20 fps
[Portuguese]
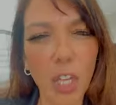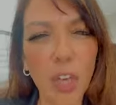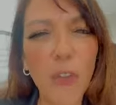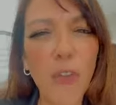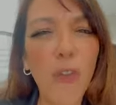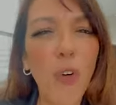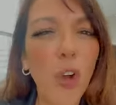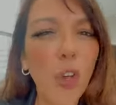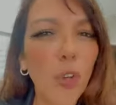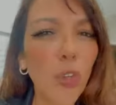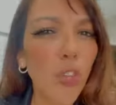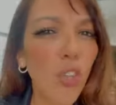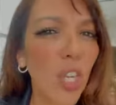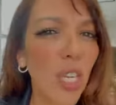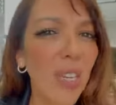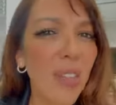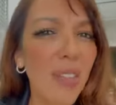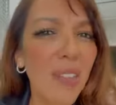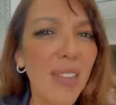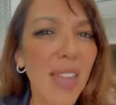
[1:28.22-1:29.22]
que foi
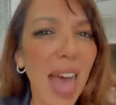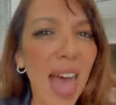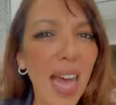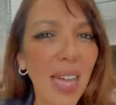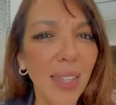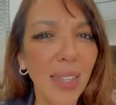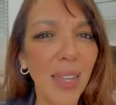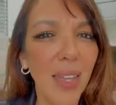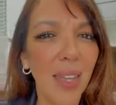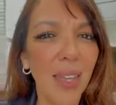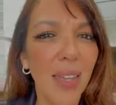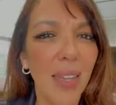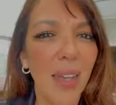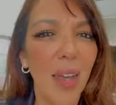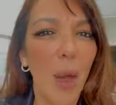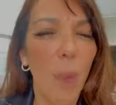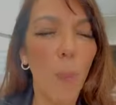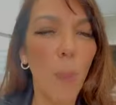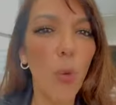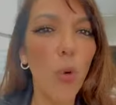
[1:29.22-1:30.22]
utilizada
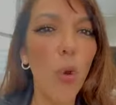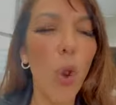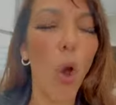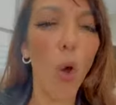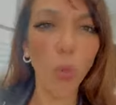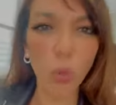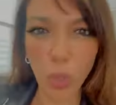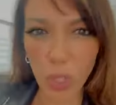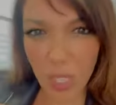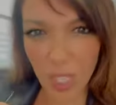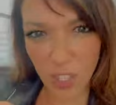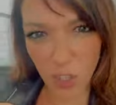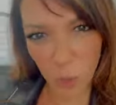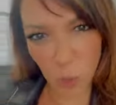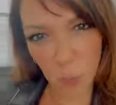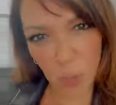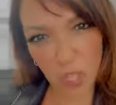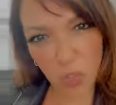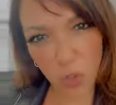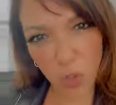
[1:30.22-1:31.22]
por outras
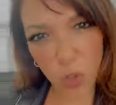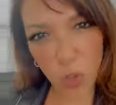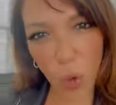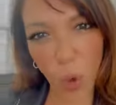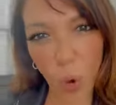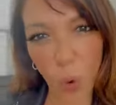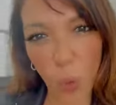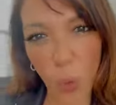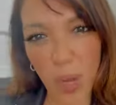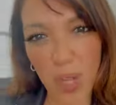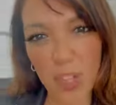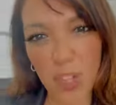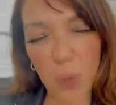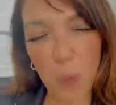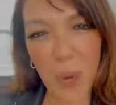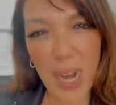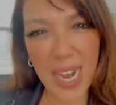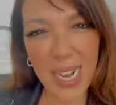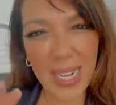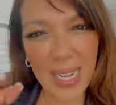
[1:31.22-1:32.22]
pessoas
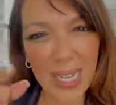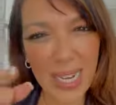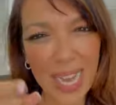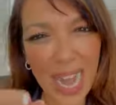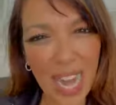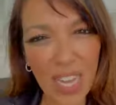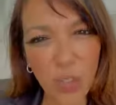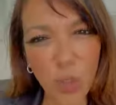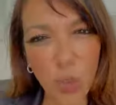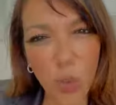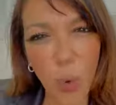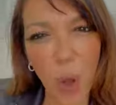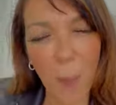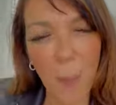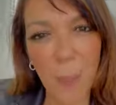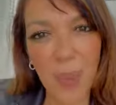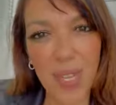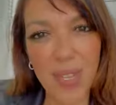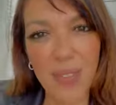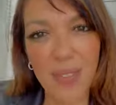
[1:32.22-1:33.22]
para criar sua
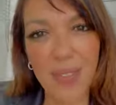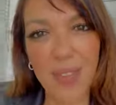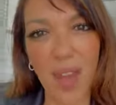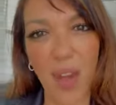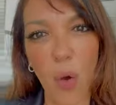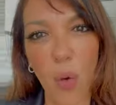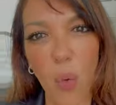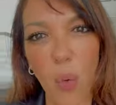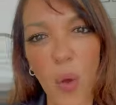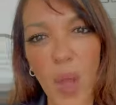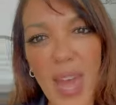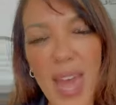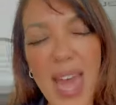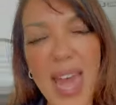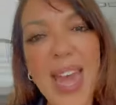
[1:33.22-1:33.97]
prisão,